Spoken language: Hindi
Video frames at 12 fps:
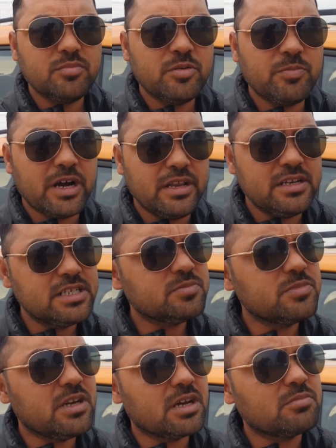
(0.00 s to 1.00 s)
में माइलेज में
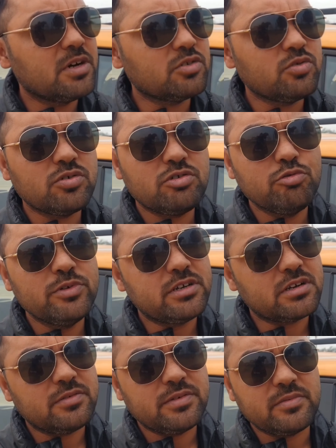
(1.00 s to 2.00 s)
लगभग दो किलोमीटर
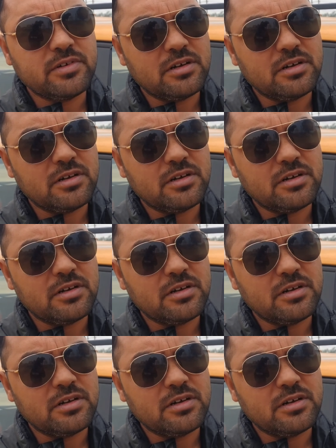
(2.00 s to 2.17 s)
का फर्क आता